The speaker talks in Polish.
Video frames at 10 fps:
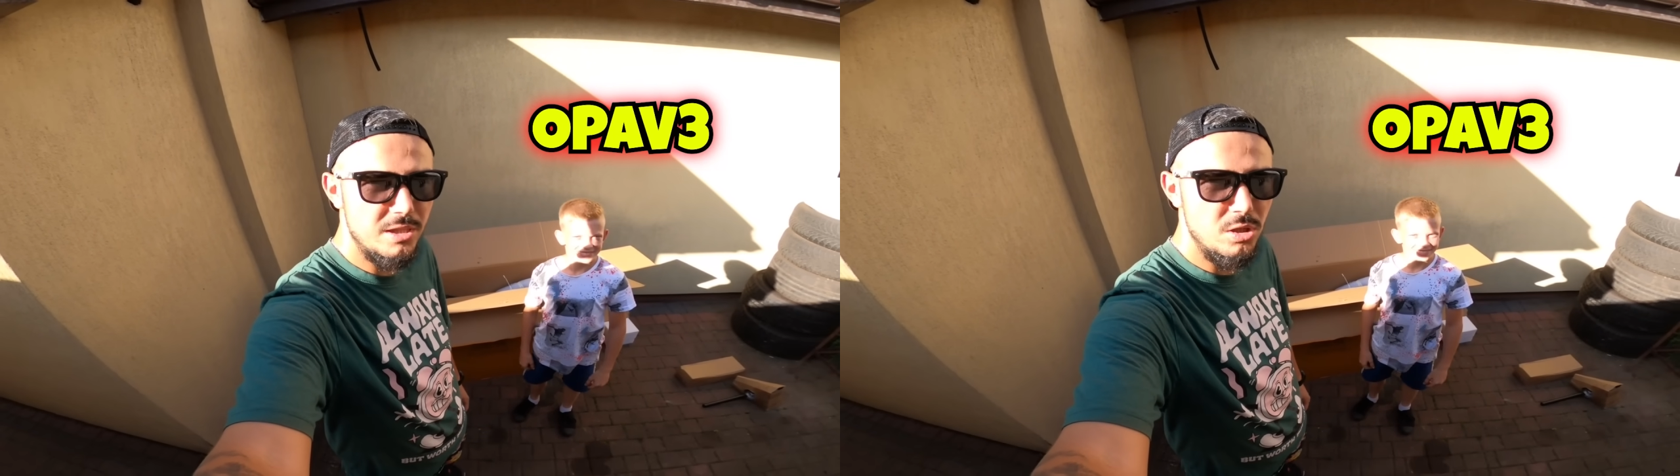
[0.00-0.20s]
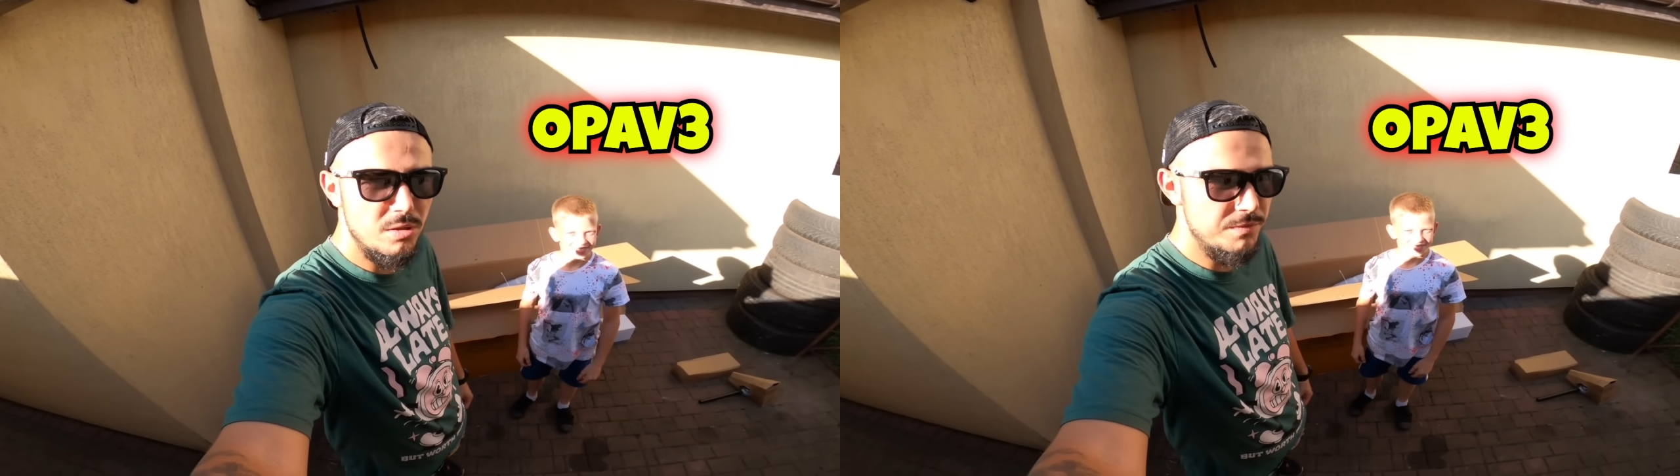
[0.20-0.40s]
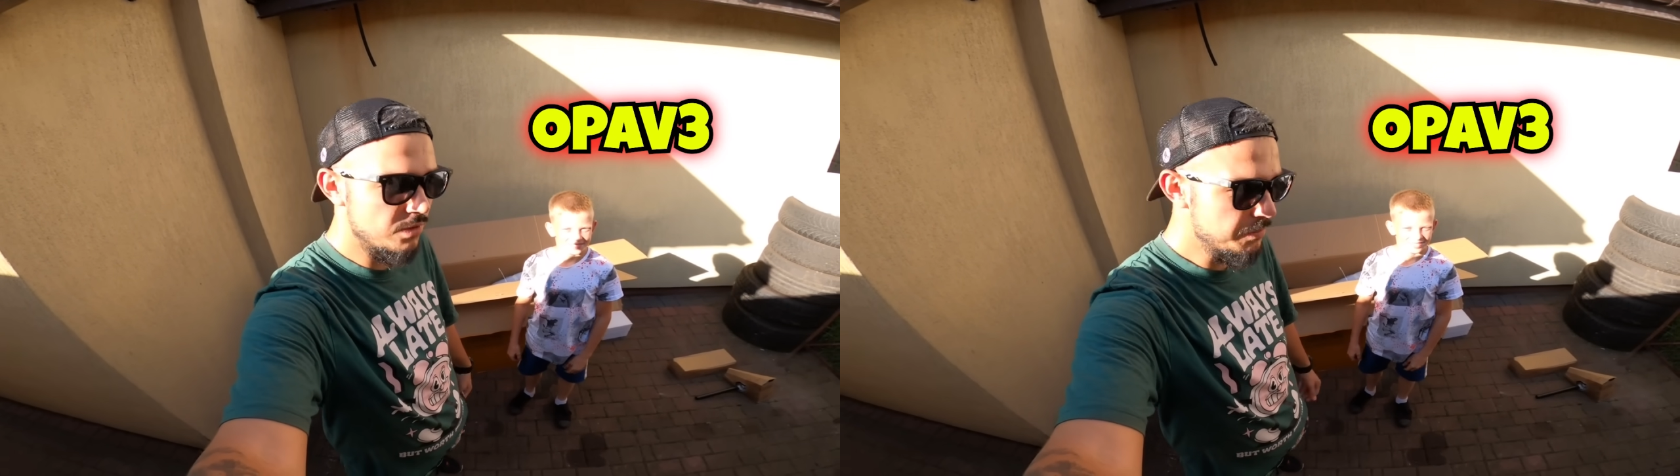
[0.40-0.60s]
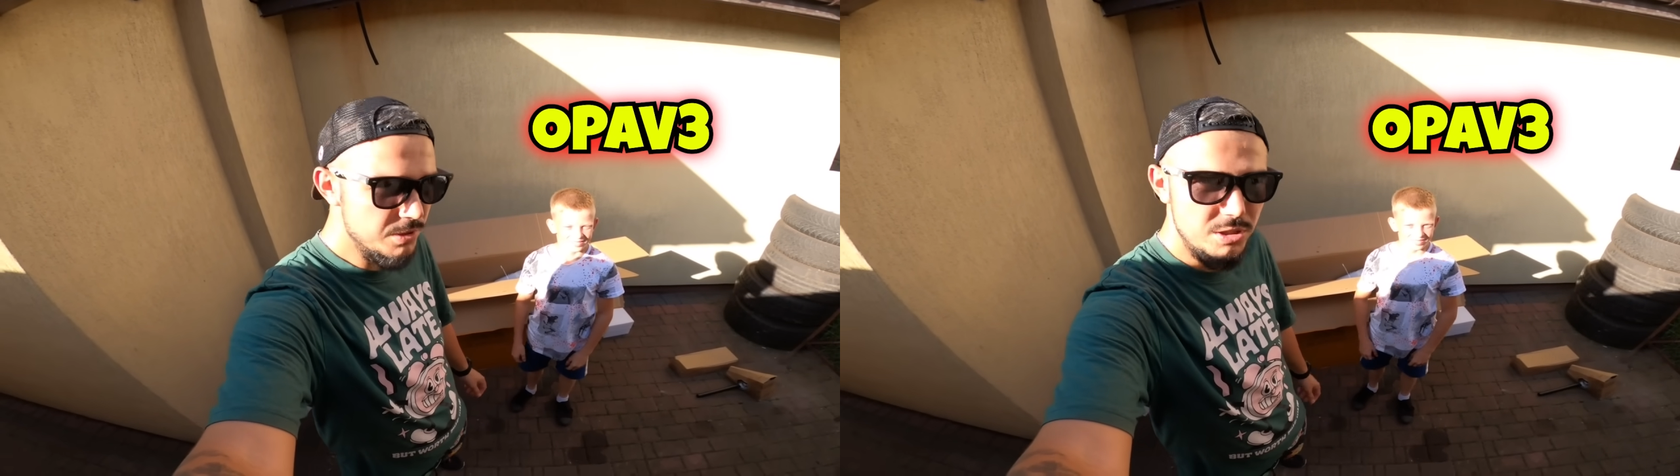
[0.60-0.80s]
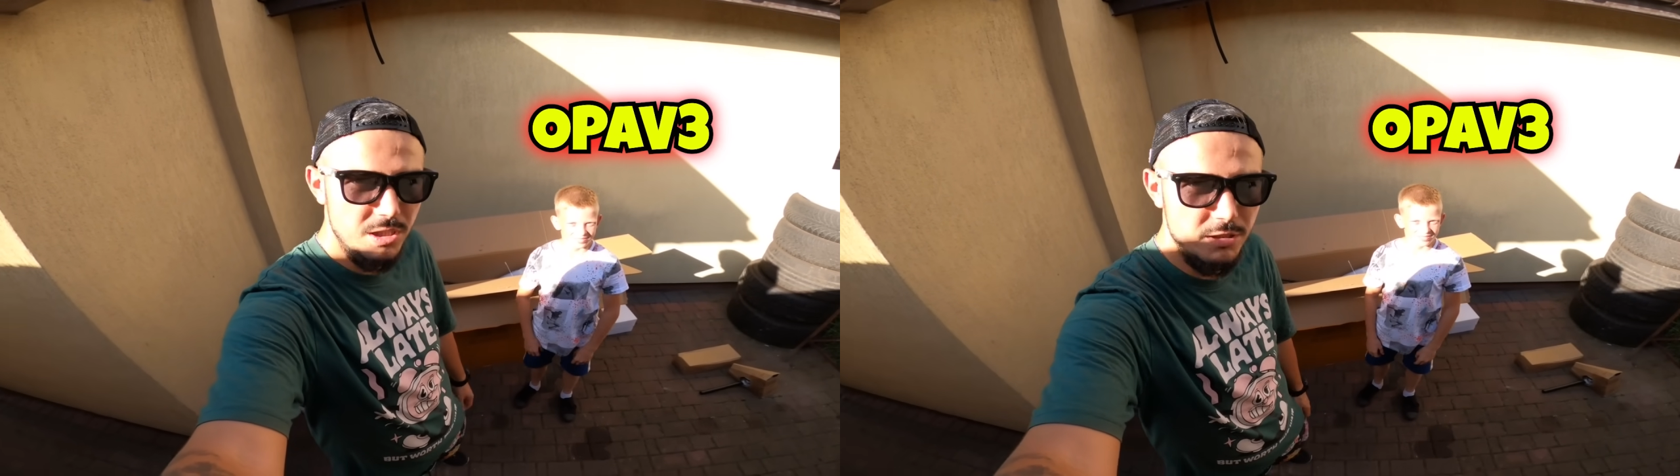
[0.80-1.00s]
tego w
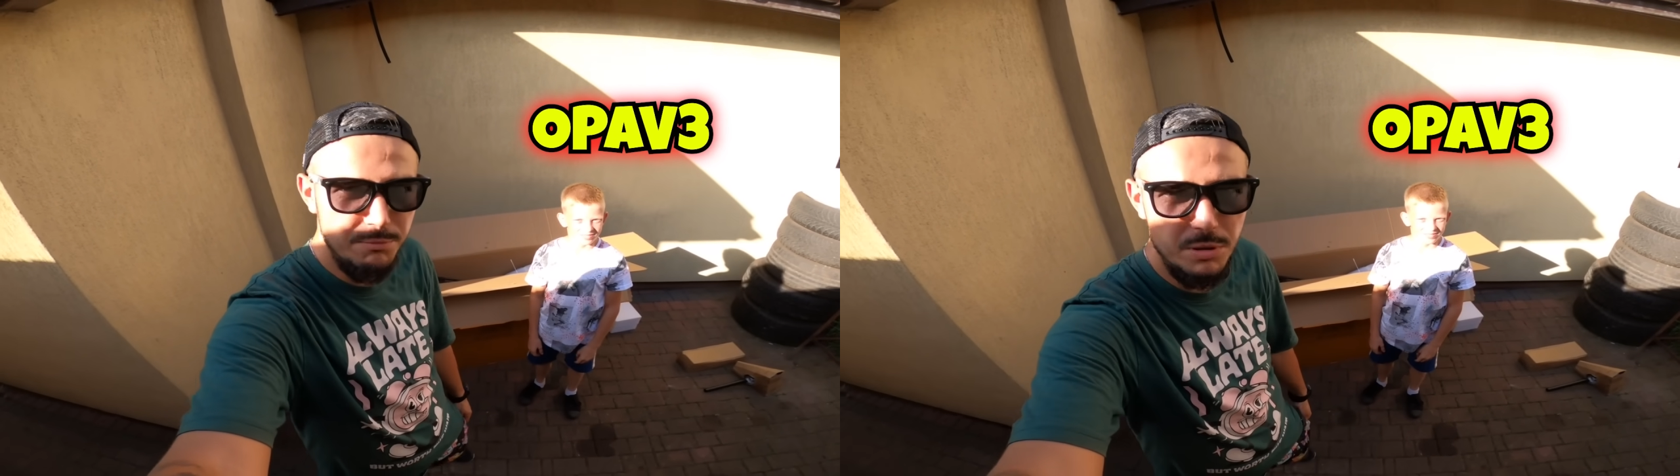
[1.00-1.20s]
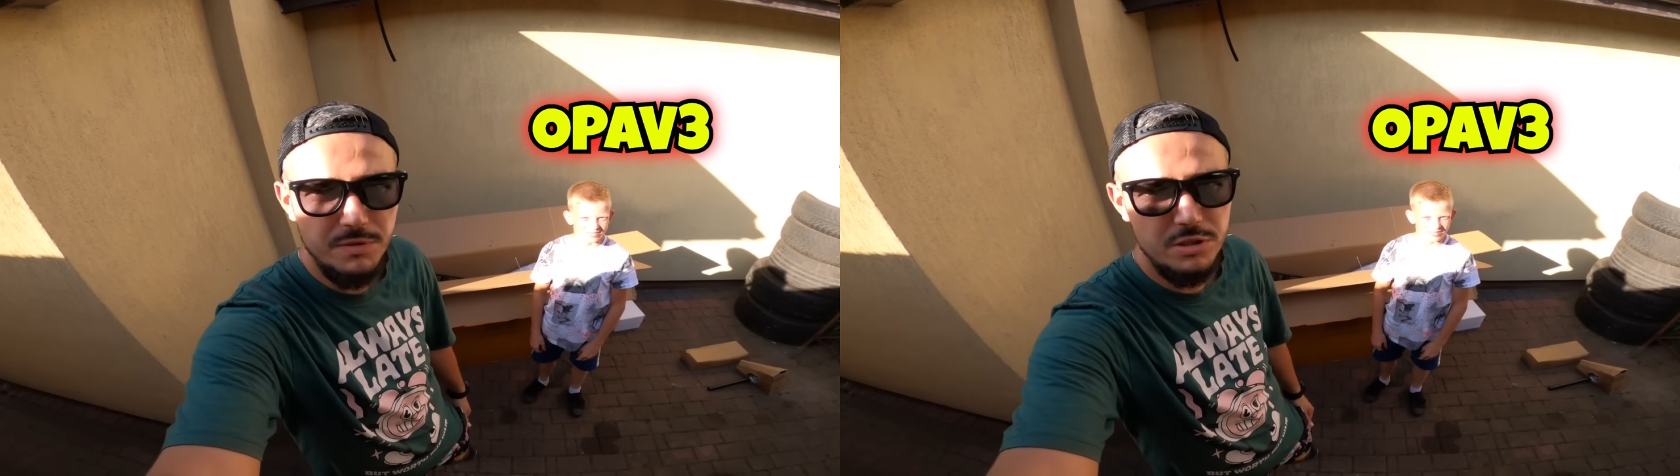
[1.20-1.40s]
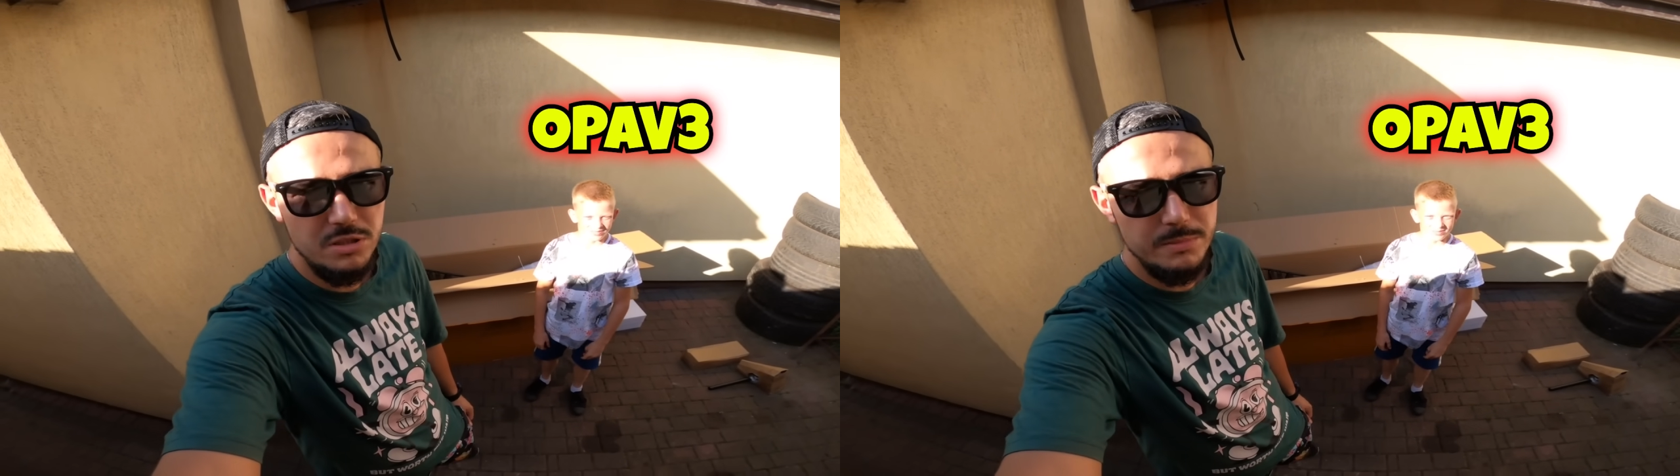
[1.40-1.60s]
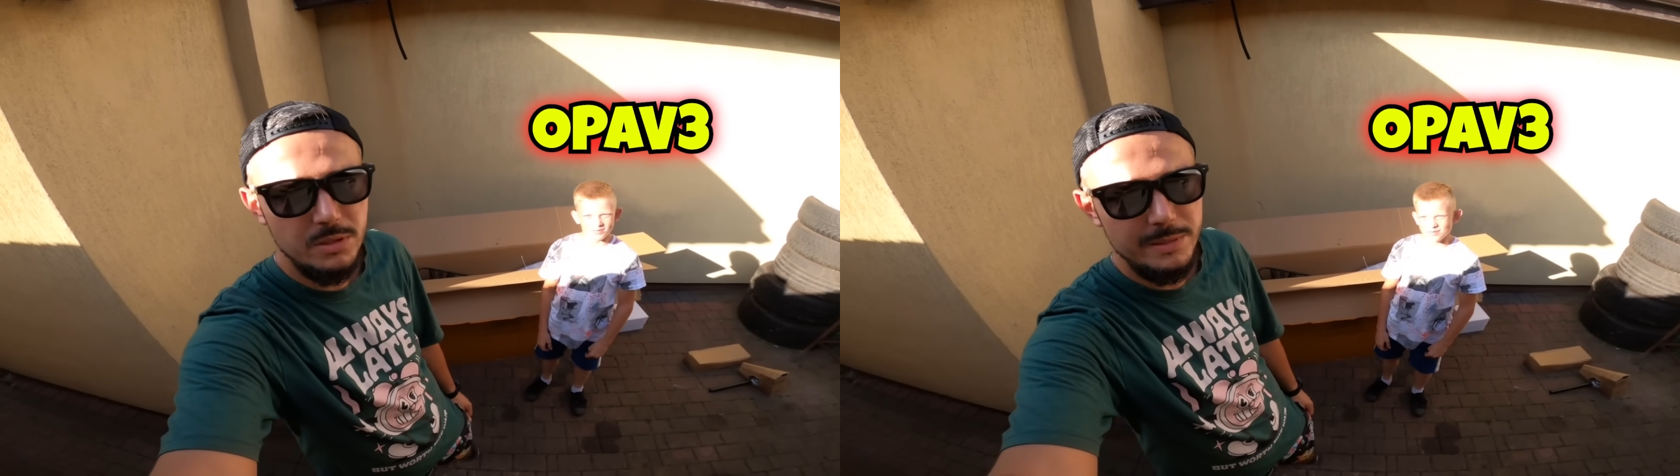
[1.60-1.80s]
opisie i w podwieszonym